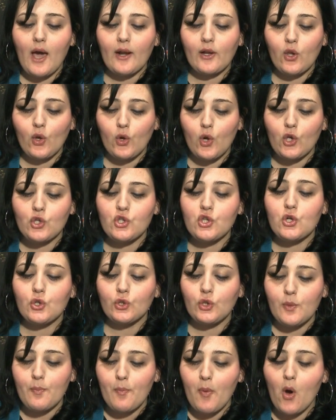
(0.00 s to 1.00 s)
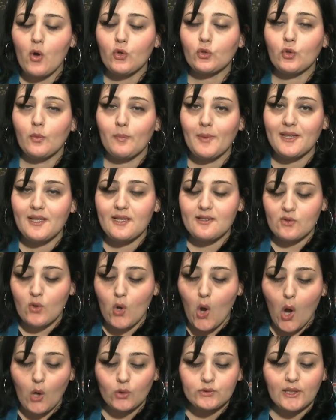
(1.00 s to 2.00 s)
archeologico di Porto
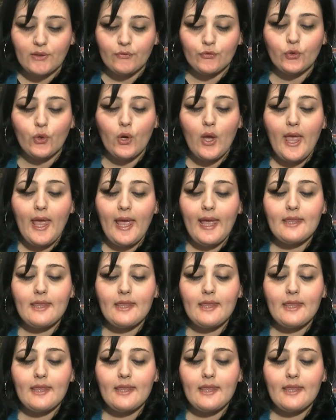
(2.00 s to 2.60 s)
Badisco a Otranto